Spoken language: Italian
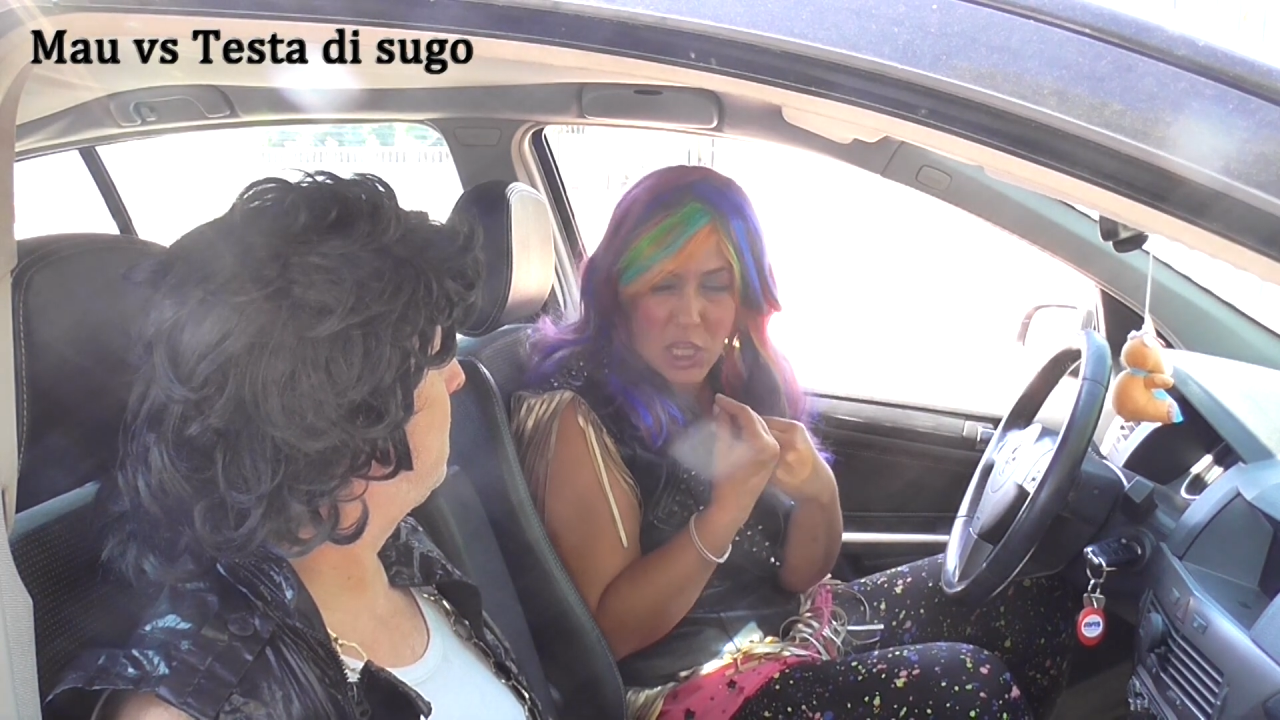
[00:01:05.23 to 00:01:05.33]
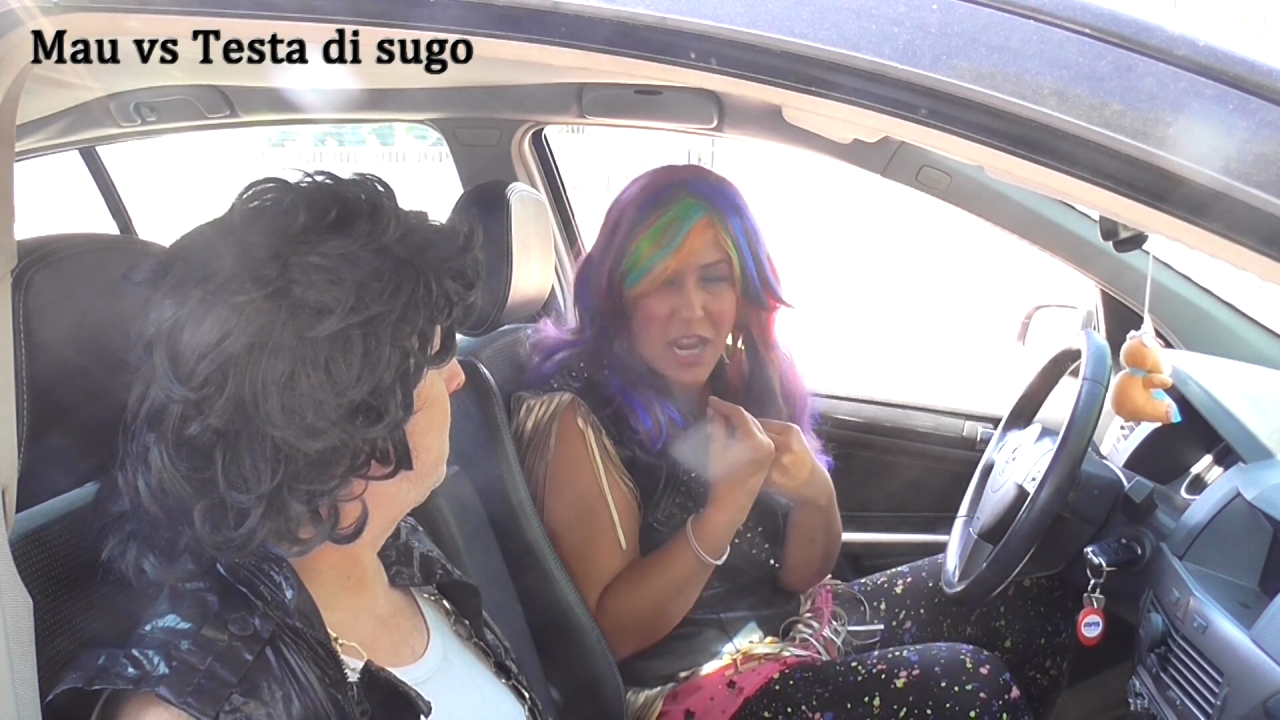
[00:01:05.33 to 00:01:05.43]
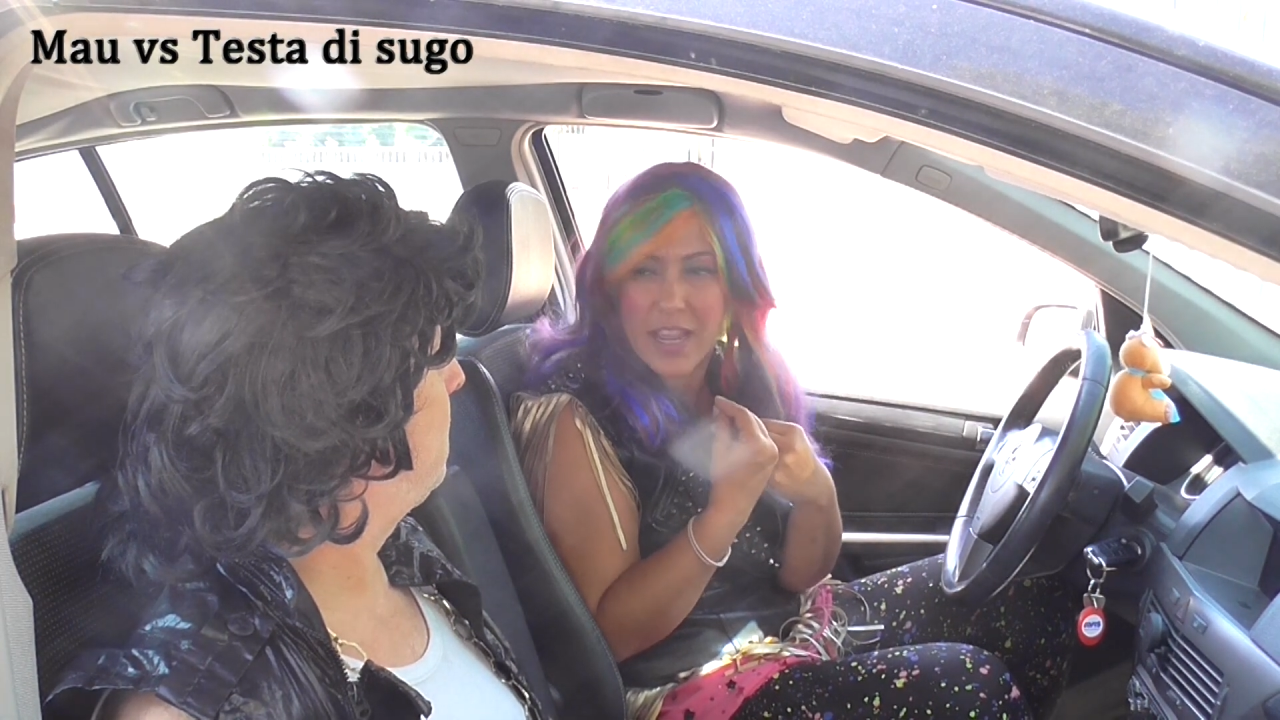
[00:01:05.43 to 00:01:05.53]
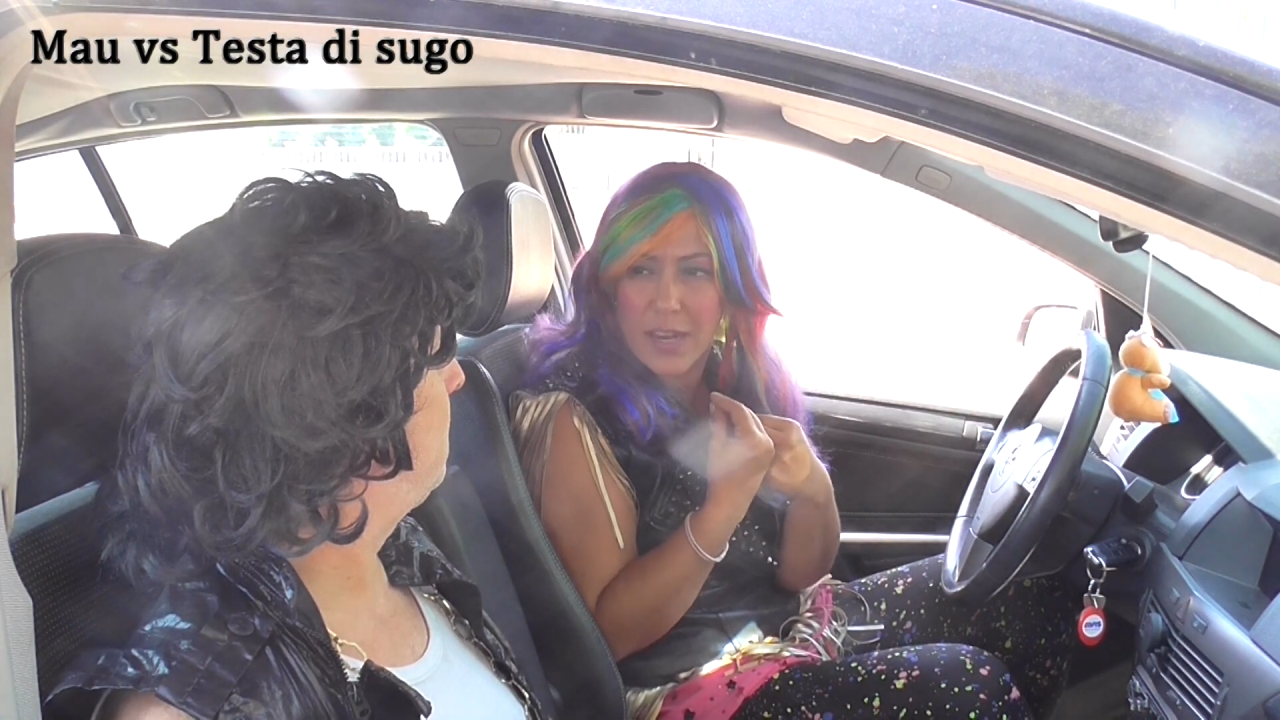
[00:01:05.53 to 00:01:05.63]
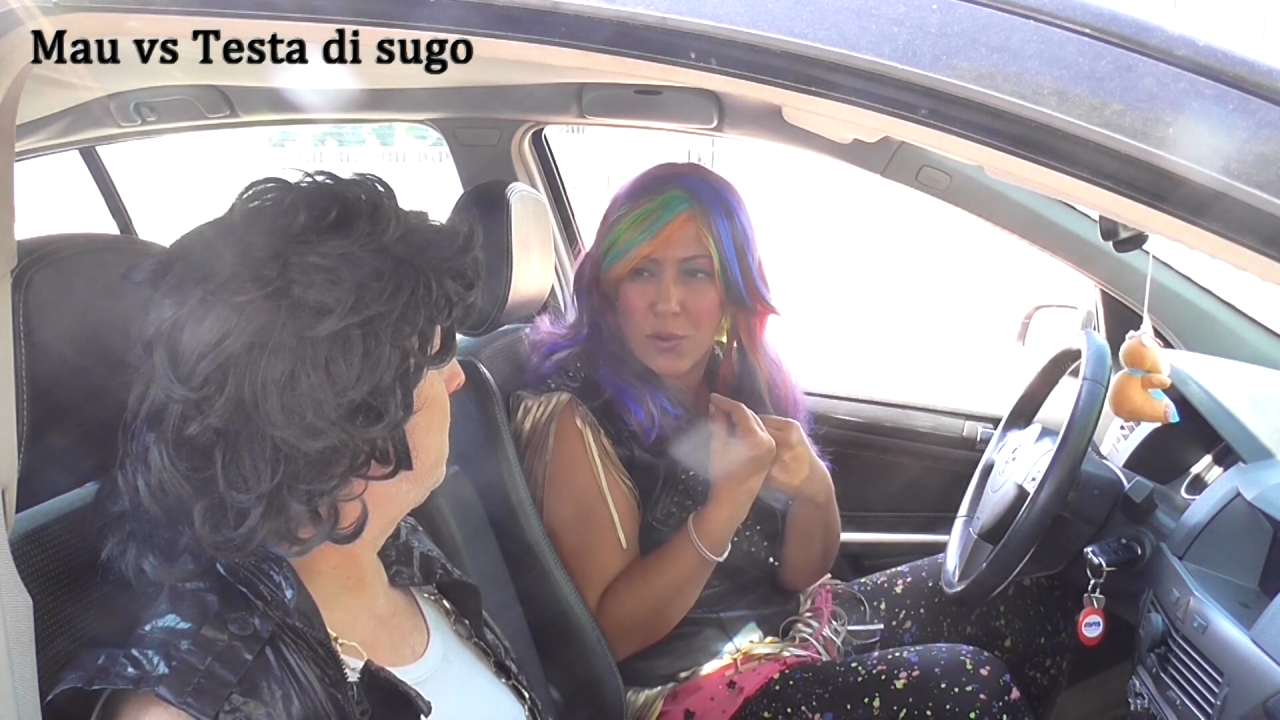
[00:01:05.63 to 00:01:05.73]

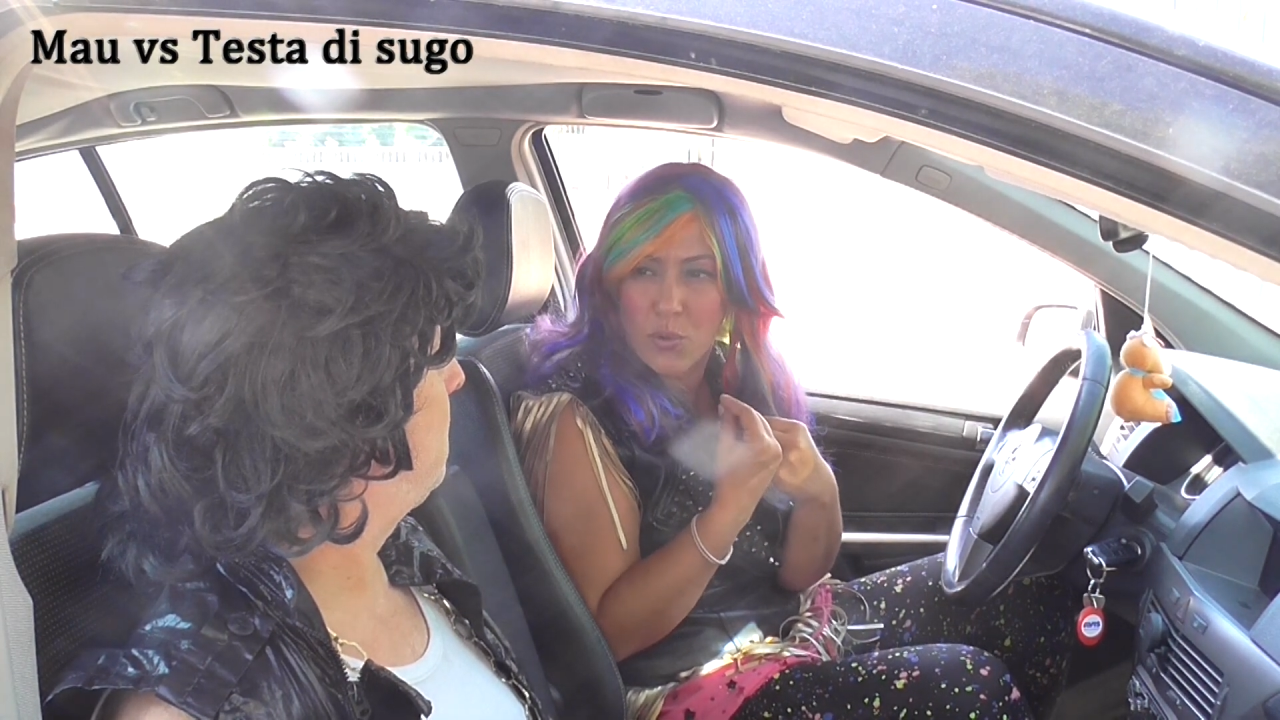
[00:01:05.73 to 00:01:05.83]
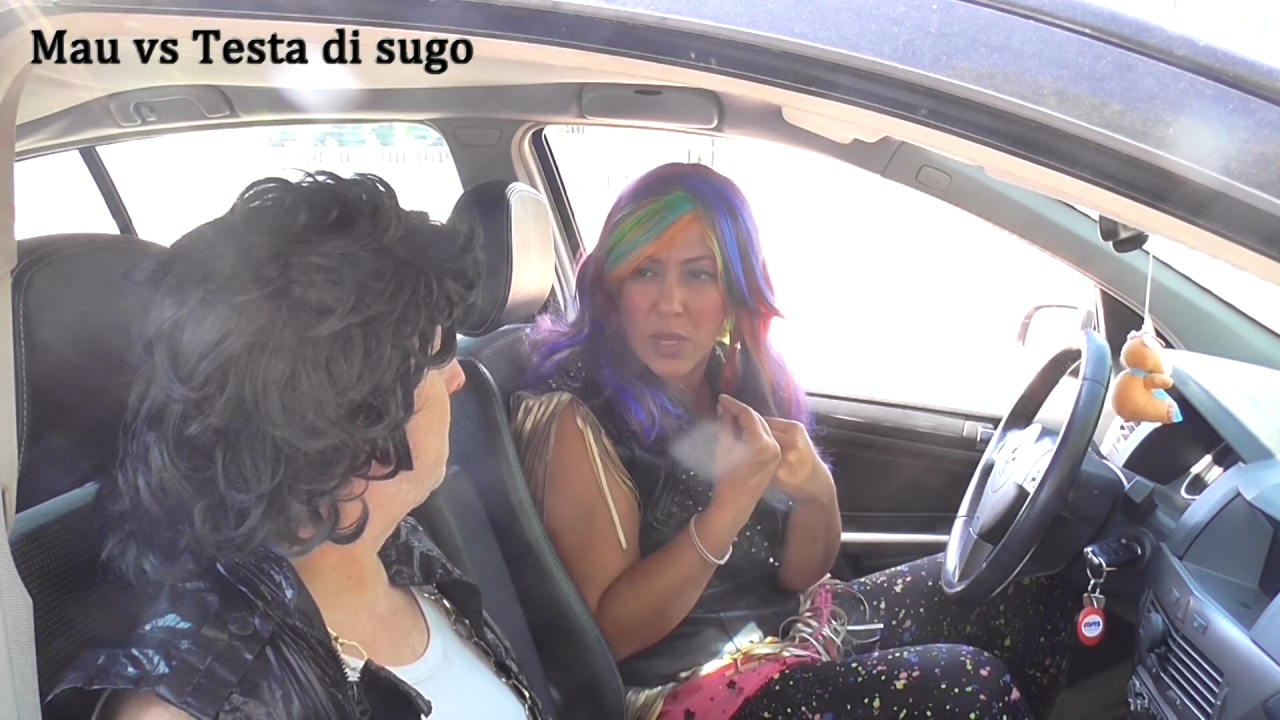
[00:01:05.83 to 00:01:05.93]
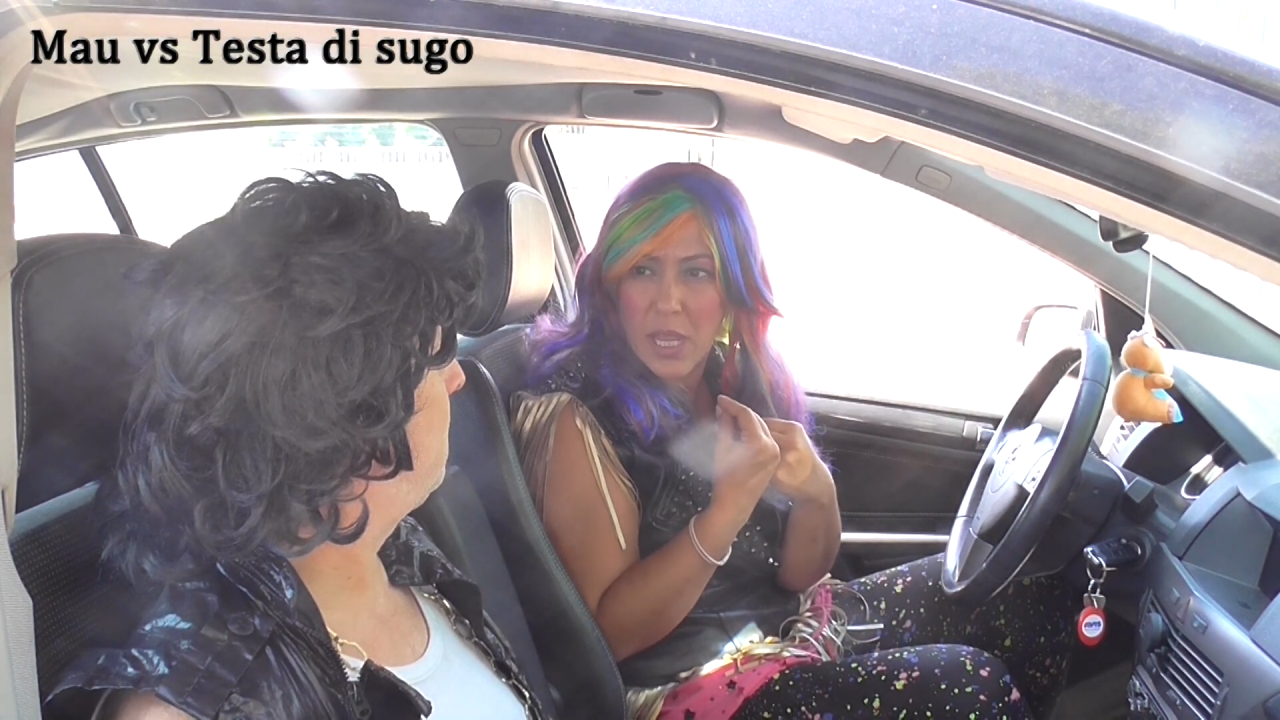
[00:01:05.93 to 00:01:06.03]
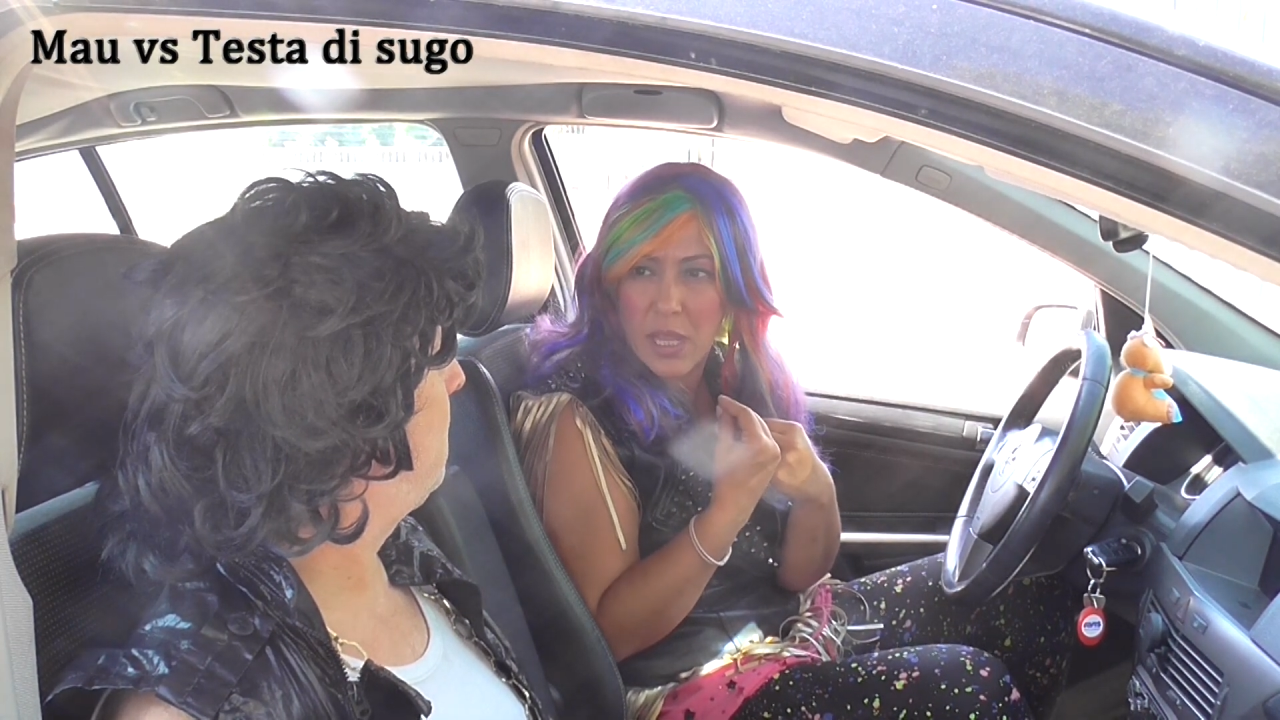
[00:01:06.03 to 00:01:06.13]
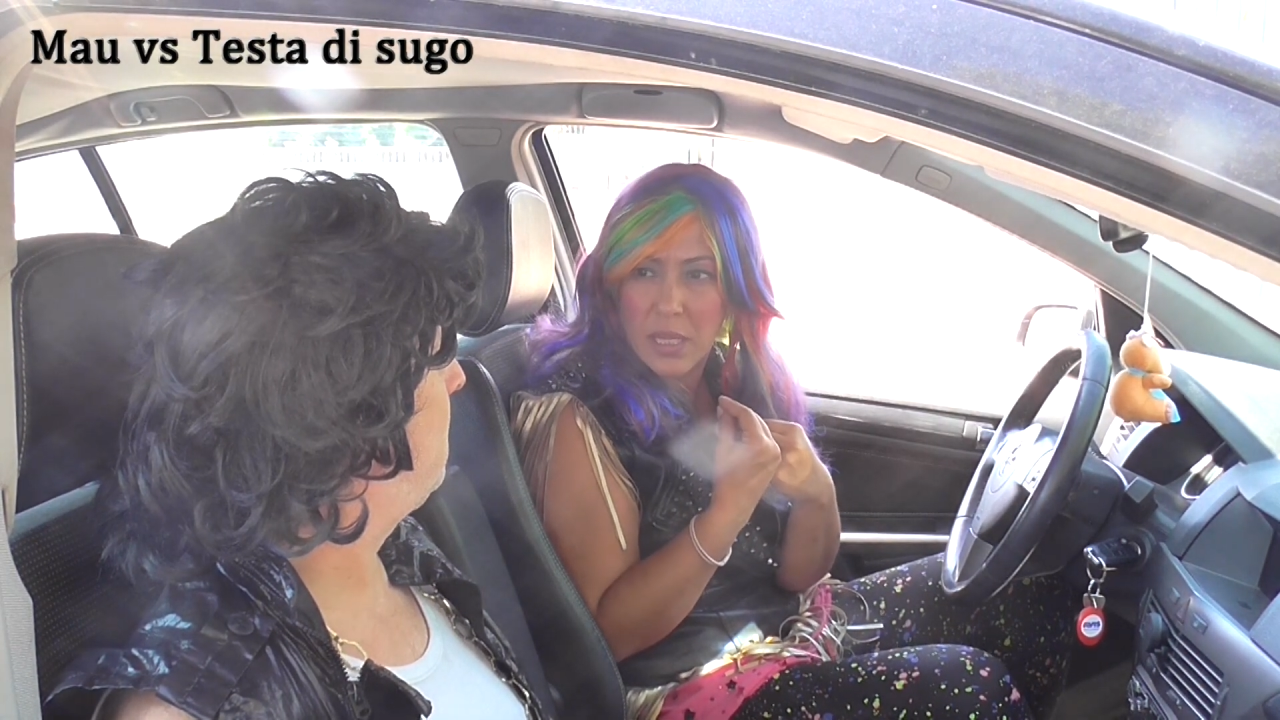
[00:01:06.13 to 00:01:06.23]
anche
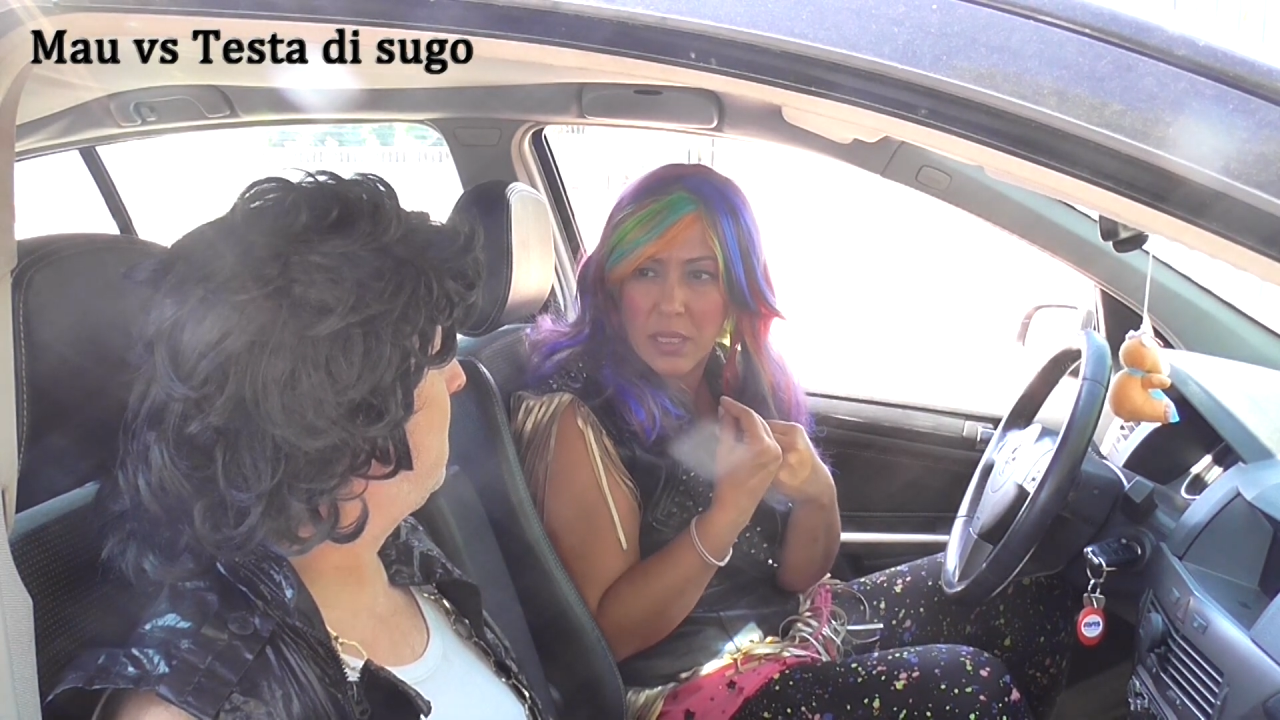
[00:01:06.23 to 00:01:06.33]
lui?